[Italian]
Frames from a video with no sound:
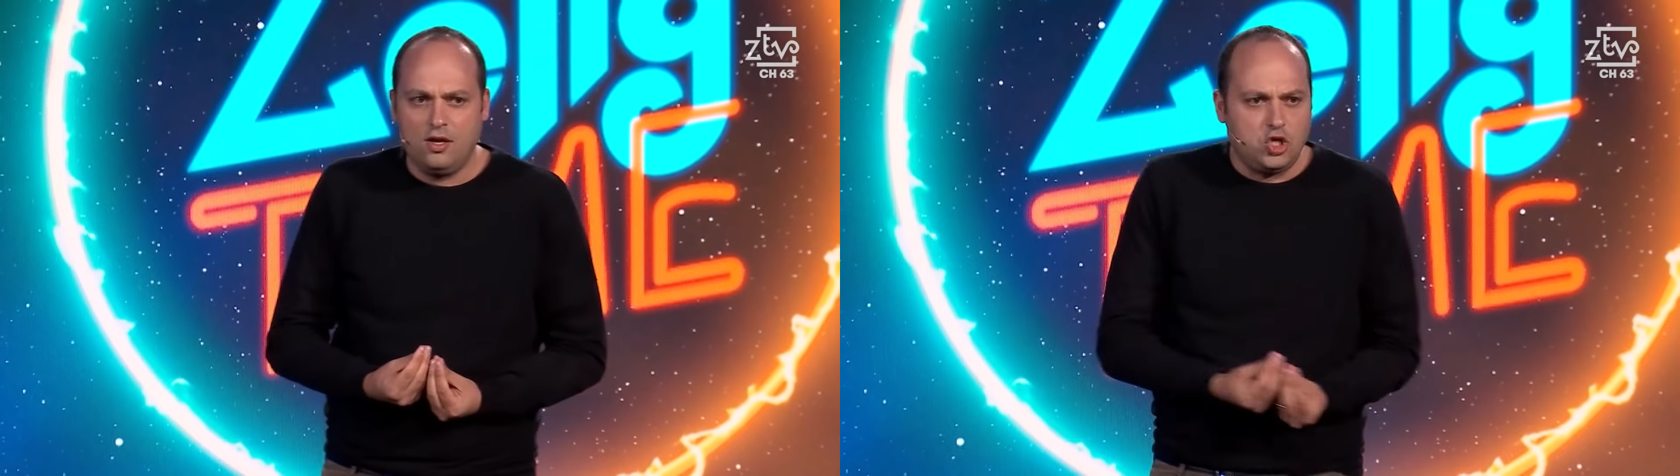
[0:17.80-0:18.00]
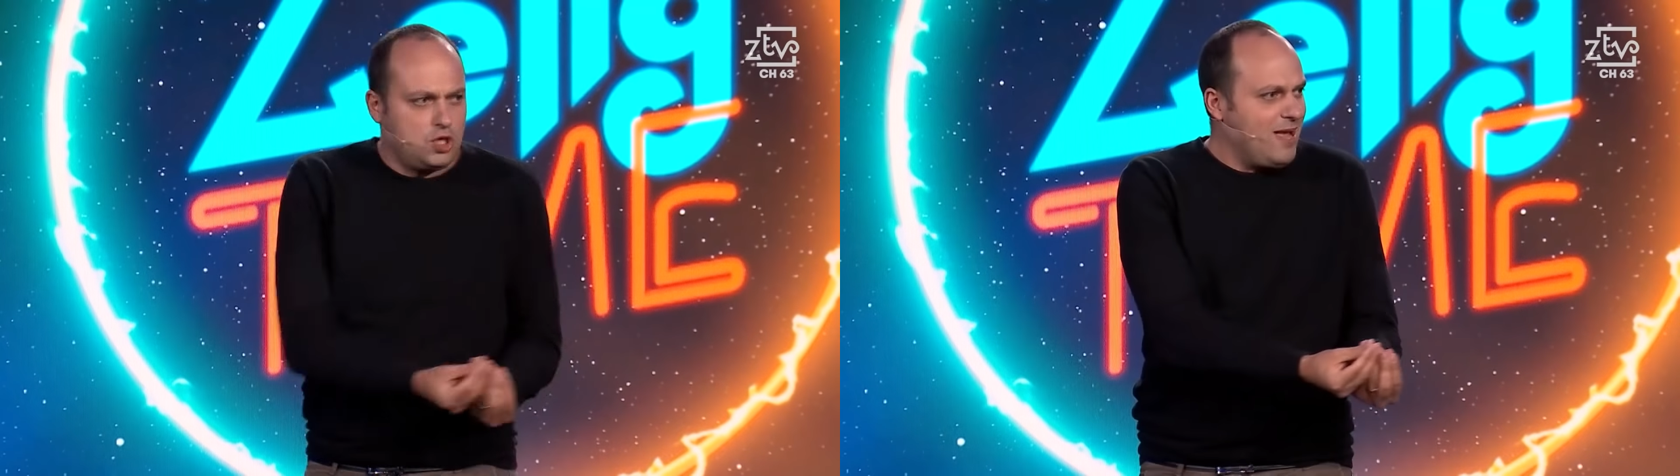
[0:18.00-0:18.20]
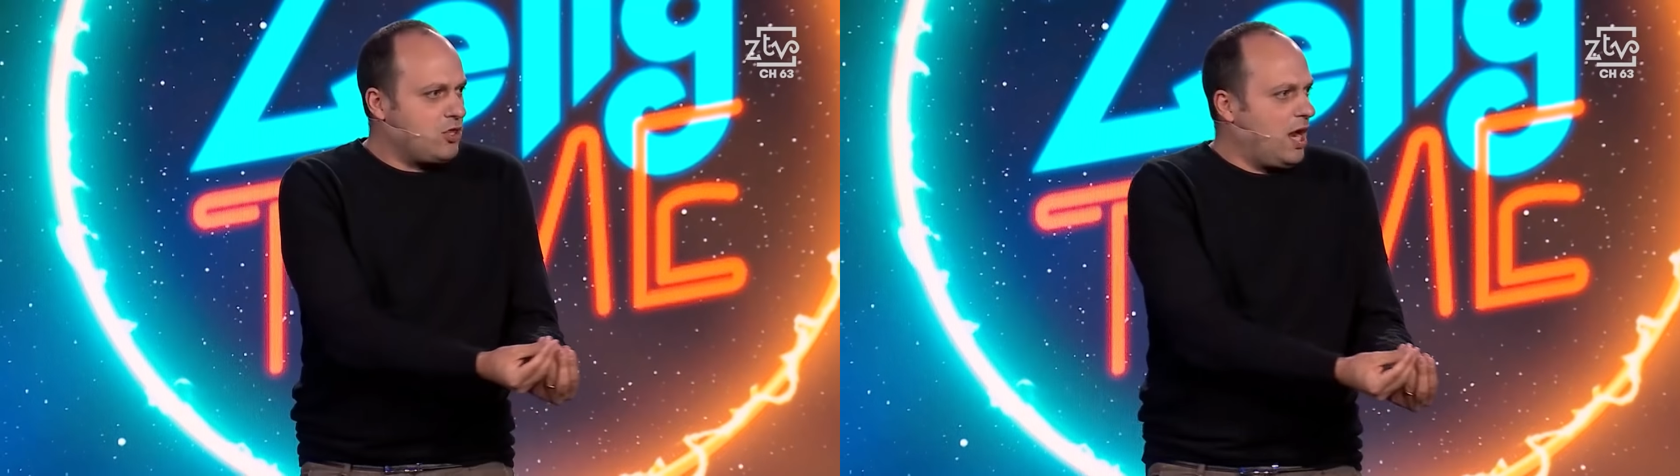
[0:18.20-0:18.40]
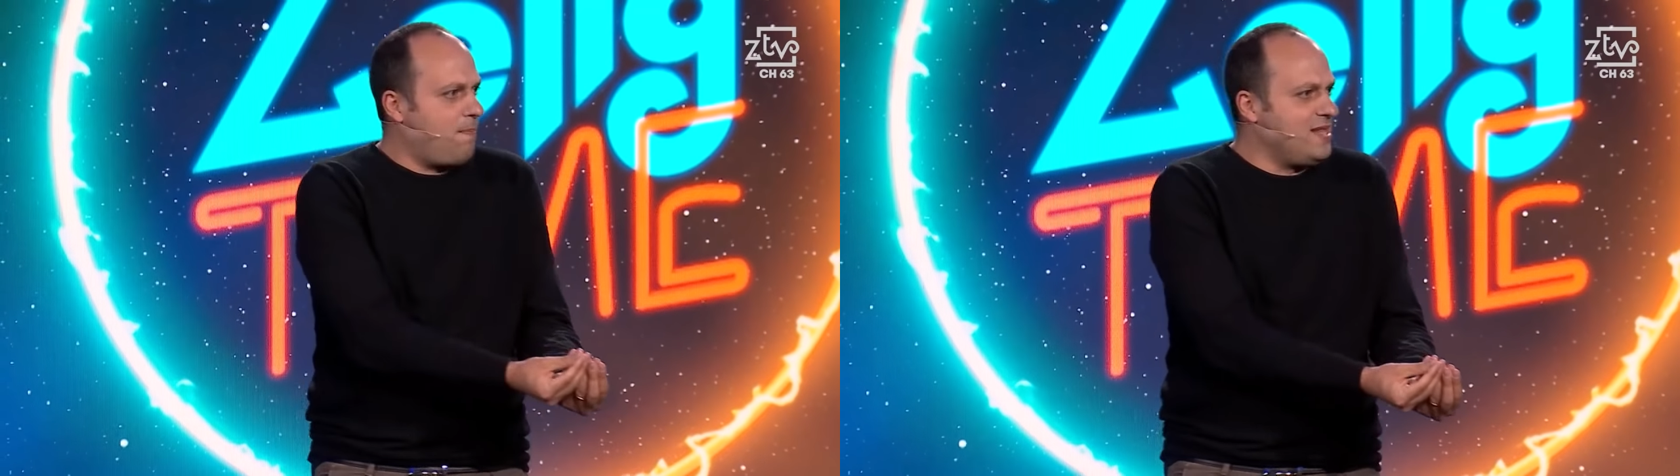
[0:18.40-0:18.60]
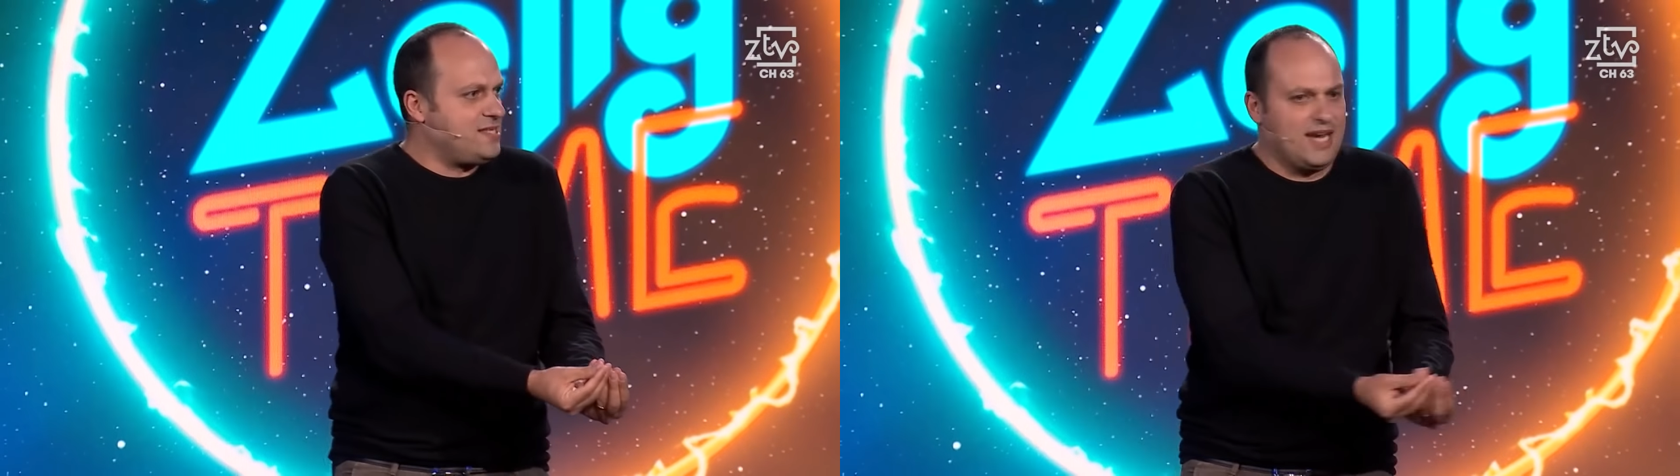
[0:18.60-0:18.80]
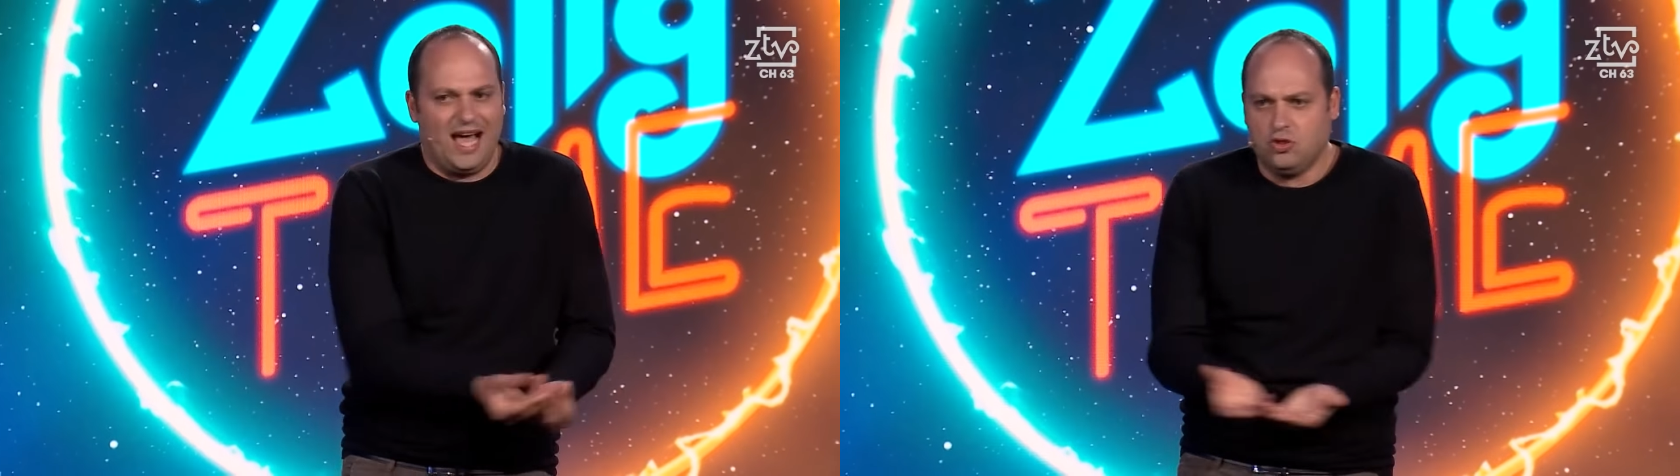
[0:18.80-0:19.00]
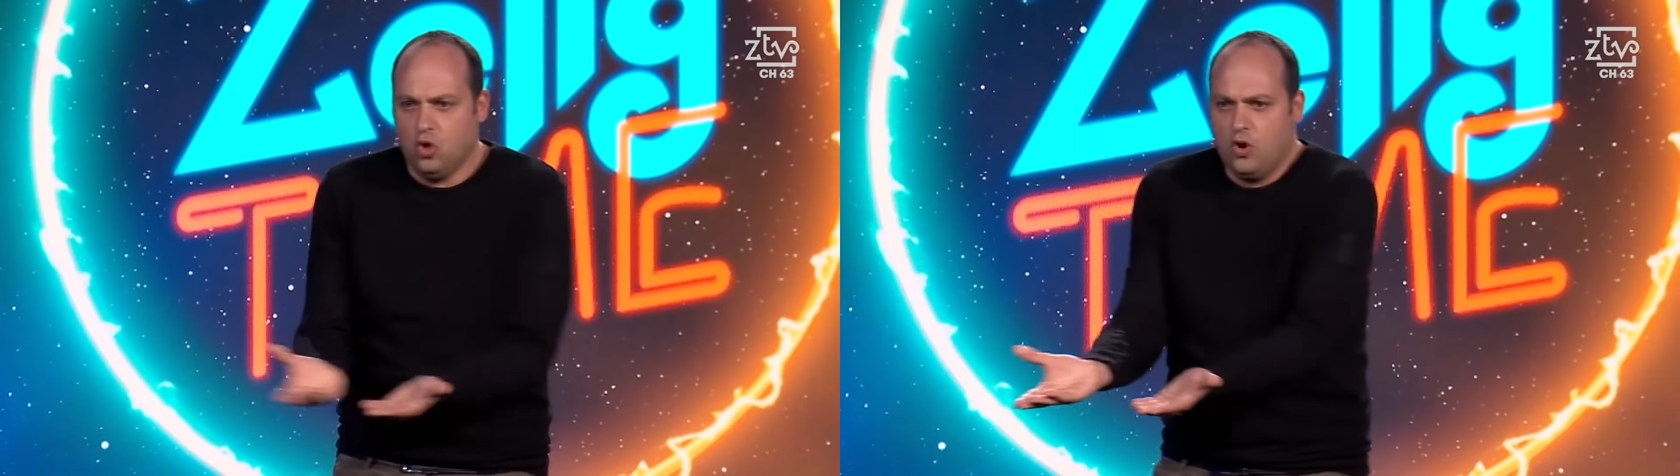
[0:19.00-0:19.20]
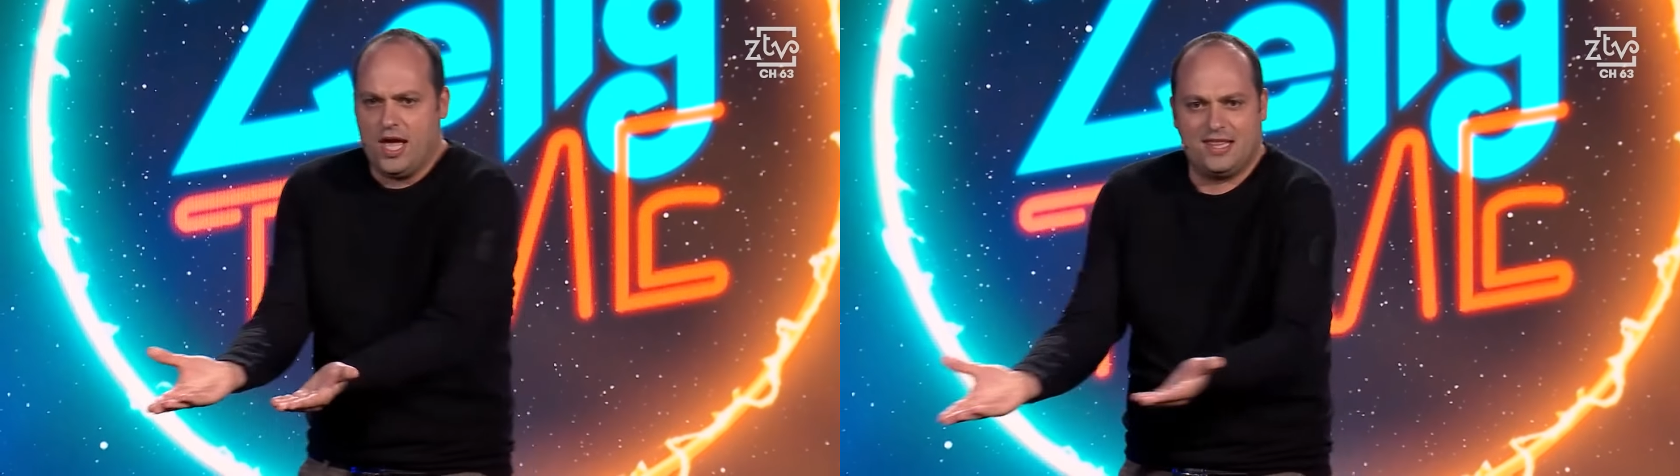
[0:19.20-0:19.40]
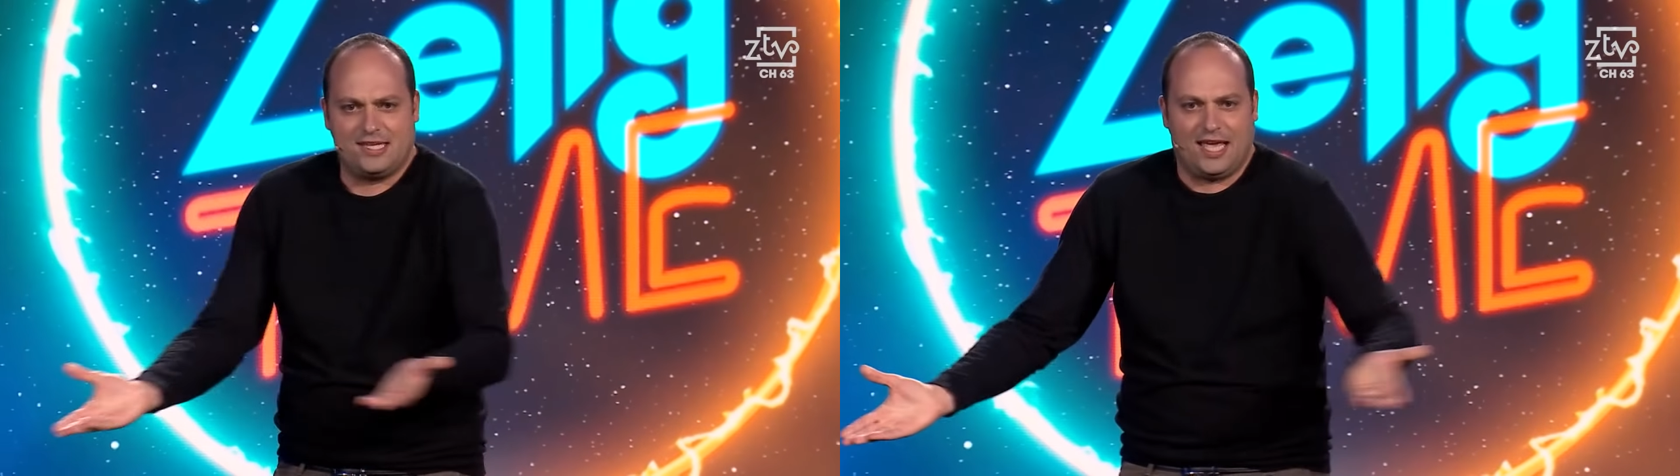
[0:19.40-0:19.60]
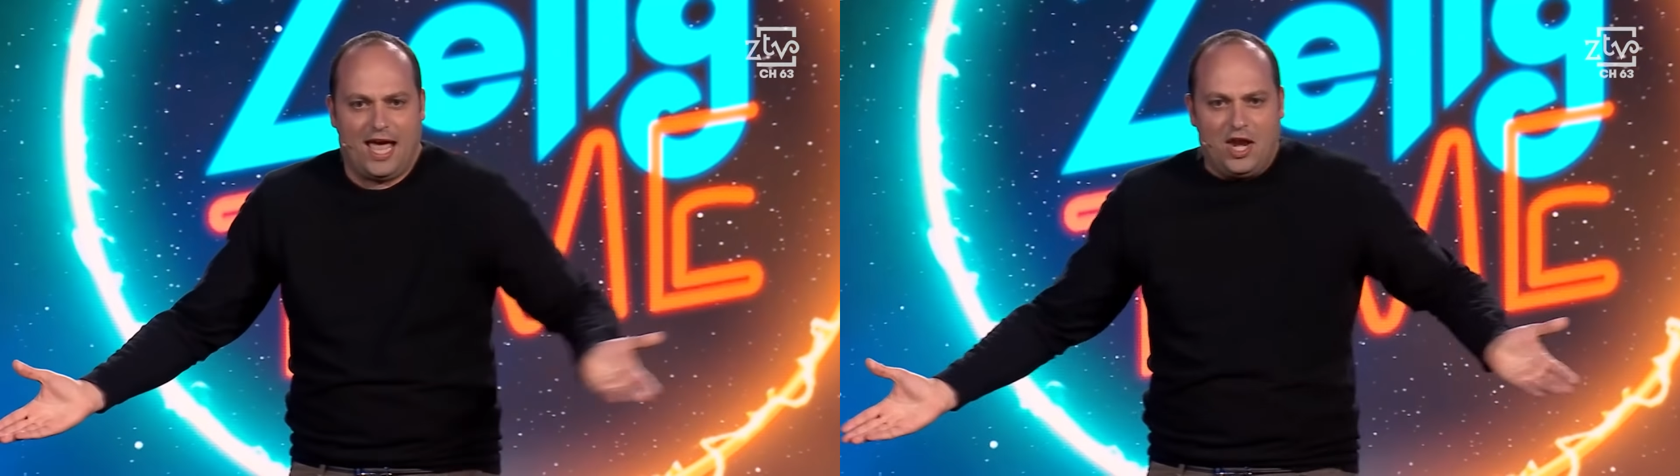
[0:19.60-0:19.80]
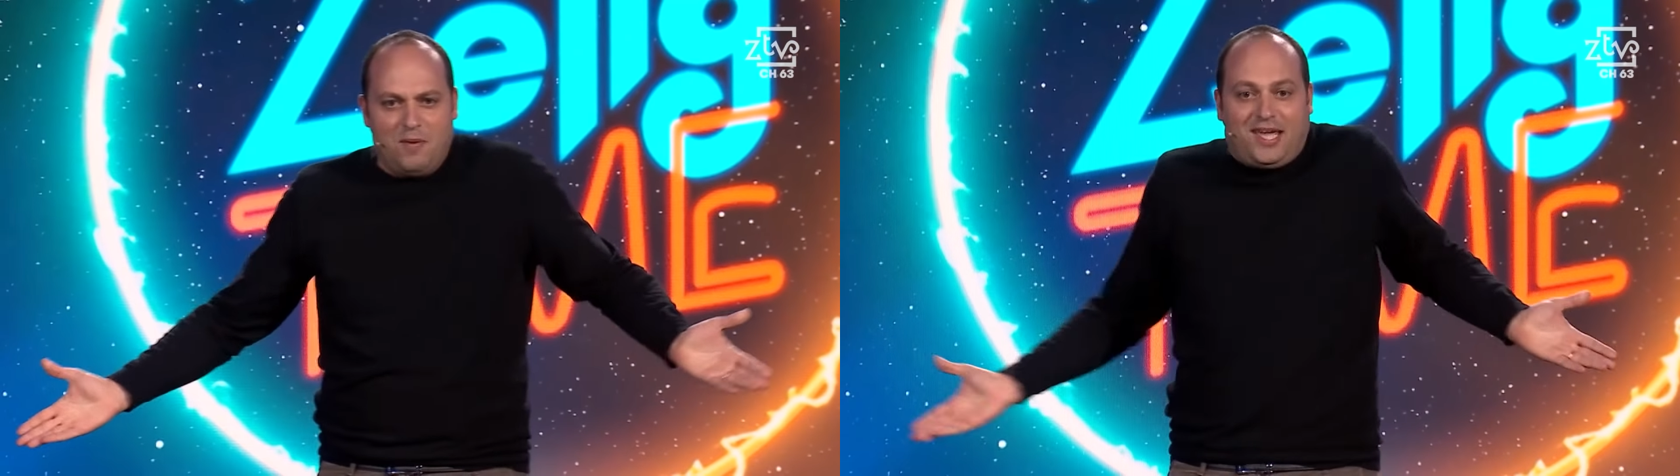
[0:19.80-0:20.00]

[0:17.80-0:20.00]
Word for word: Non ci mette una benzina, anduia in questo aereo,